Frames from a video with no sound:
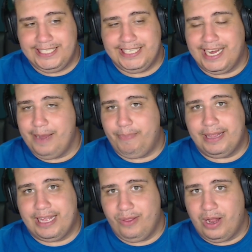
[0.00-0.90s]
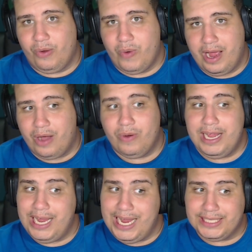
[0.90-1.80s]
gente chegar empatado lá com o Real,
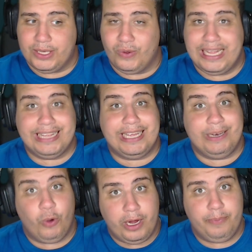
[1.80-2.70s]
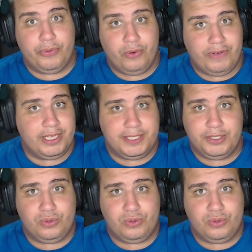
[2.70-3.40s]
essa rodada no Campeonato vai decidir